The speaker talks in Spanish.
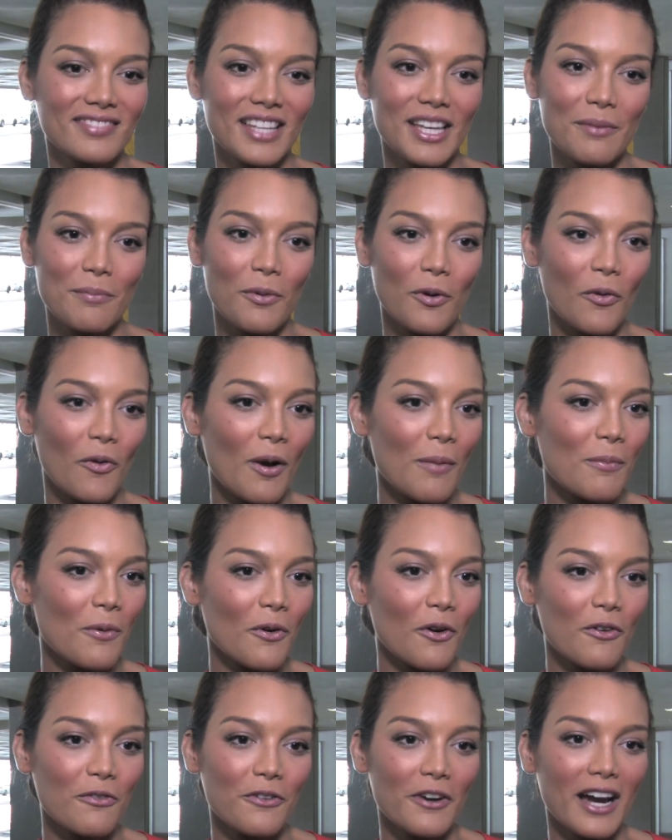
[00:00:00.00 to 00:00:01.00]
y poco a
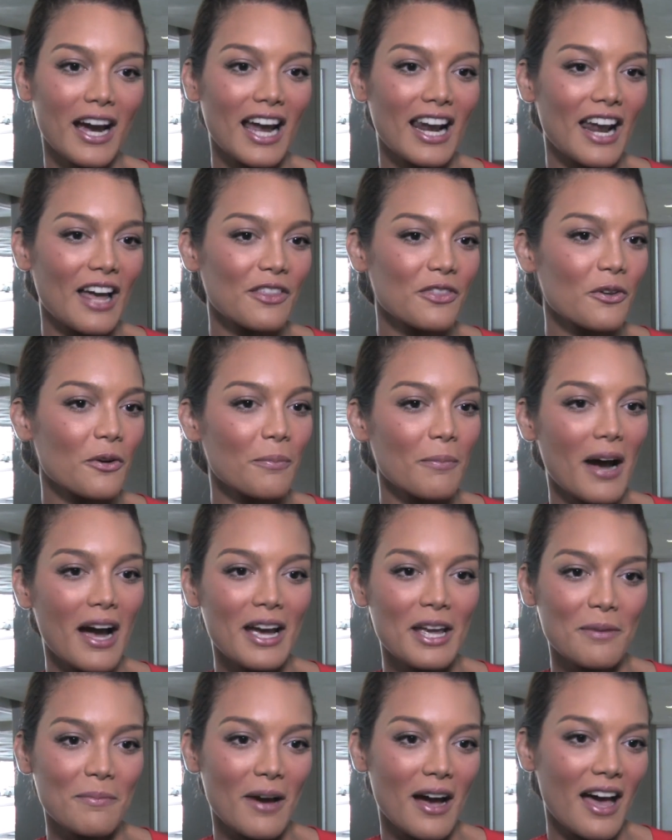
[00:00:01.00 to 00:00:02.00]
poco fue calando
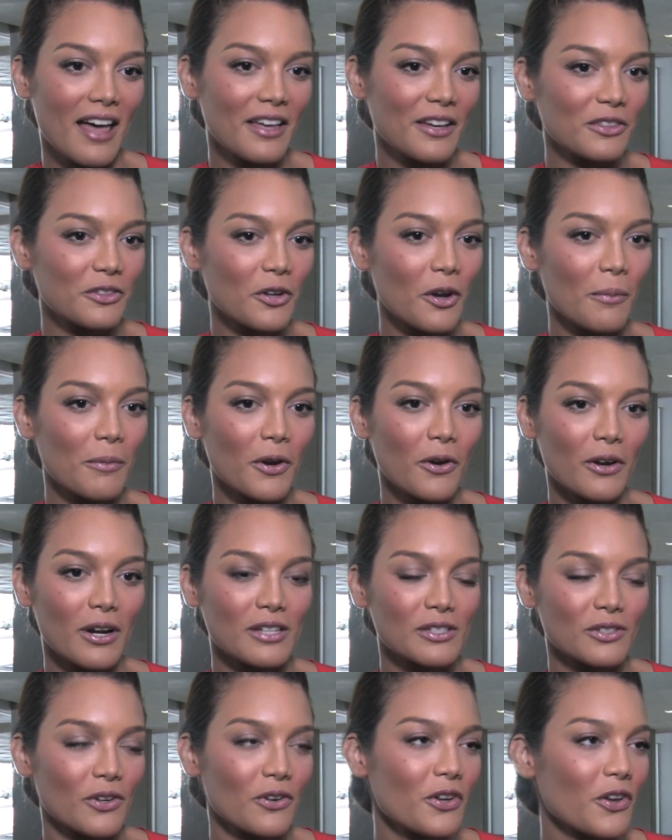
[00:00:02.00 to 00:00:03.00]
más y más adentro de mi
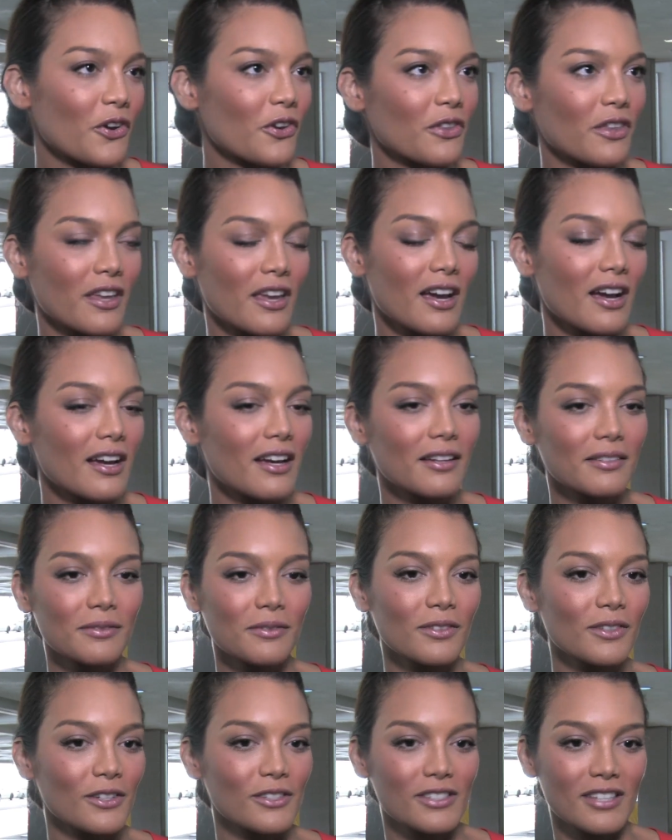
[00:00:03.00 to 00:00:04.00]
corazón y hoy día,
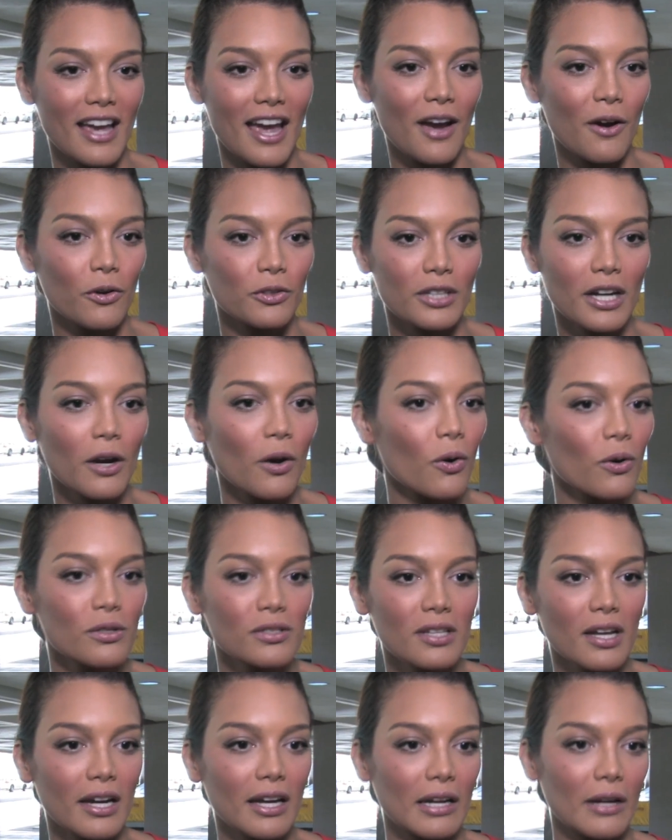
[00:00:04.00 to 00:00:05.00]
o sea, es otra
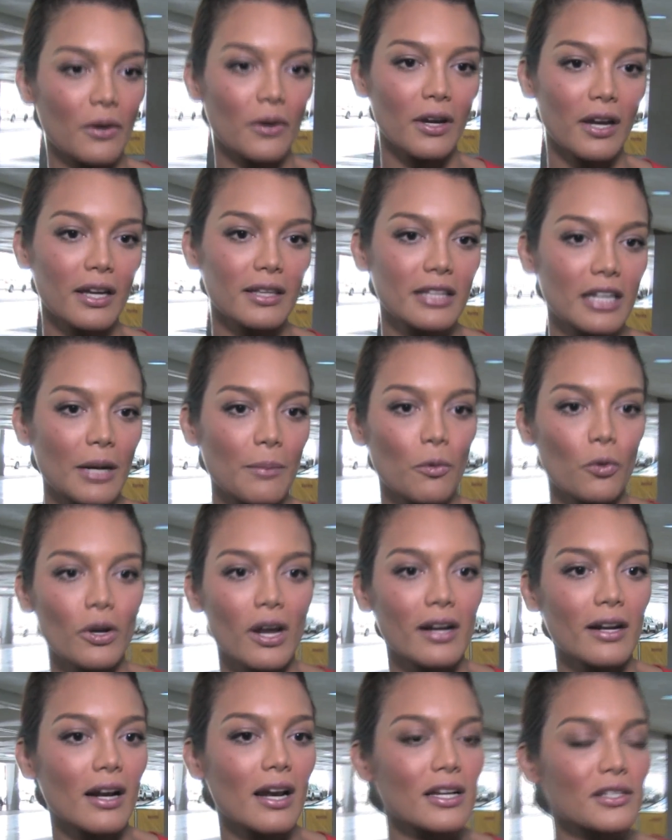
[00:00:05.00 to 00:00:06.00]
cosa, creo que tenemos
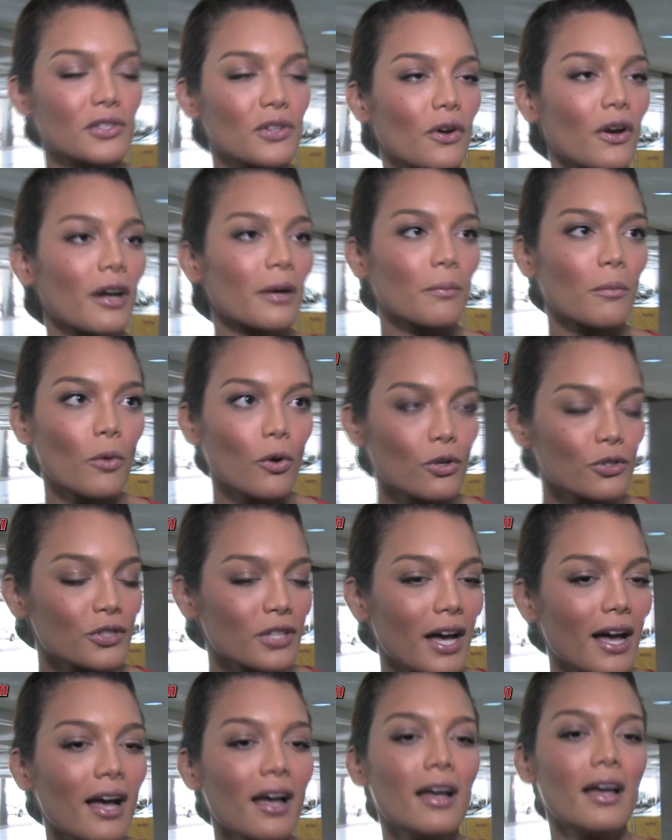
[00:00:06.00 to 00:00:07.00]
una relación
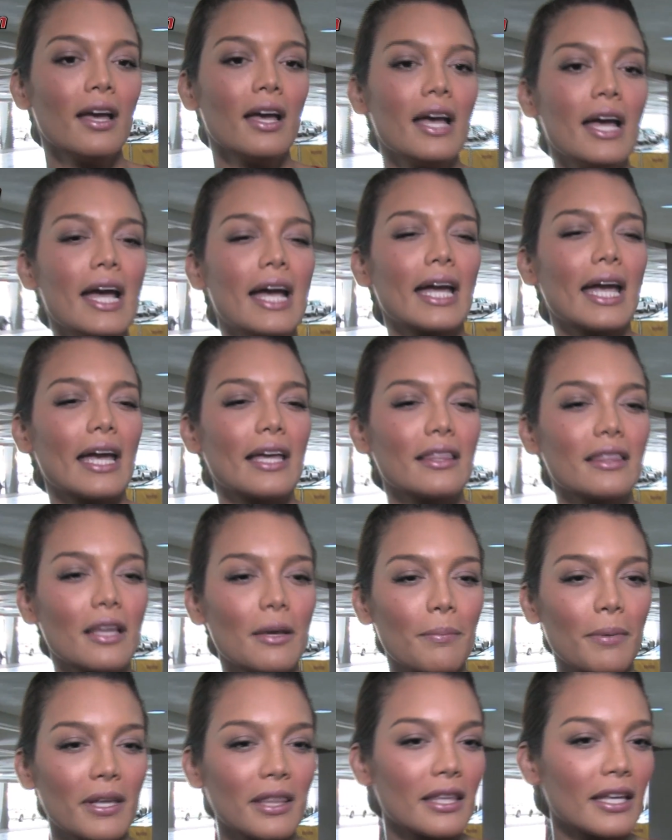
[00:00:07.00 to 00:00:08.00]
hermosa que
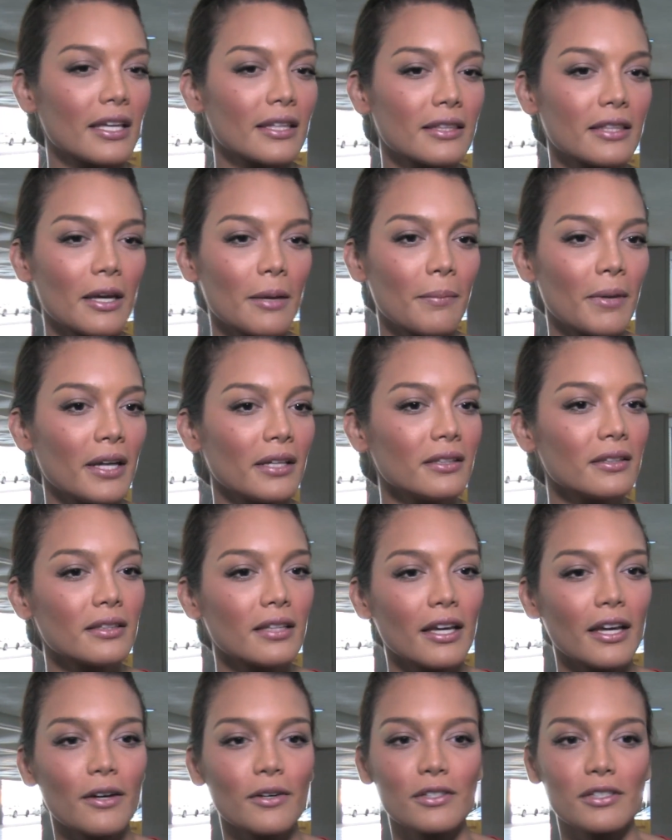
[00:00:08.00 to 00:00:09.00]

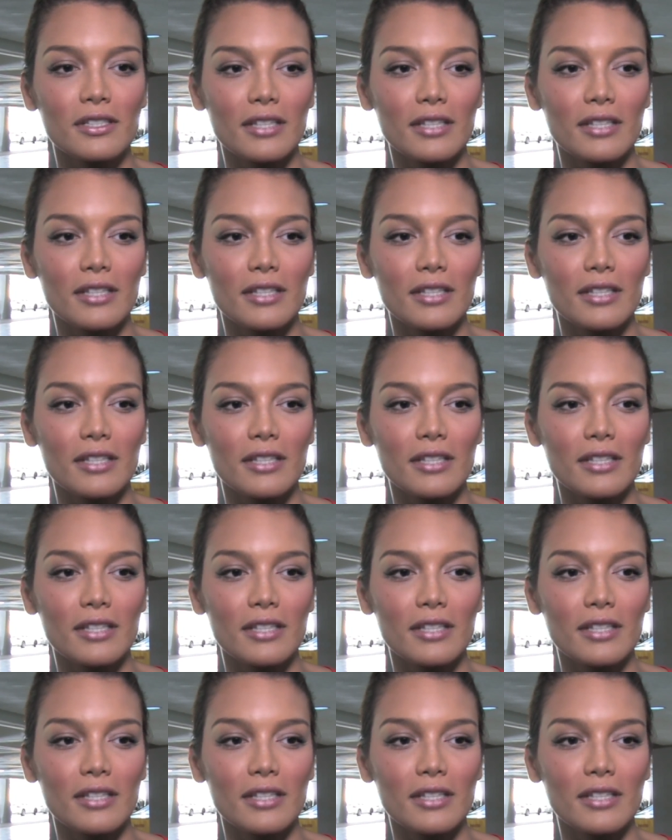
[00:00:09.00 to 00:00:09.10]
independientemente, o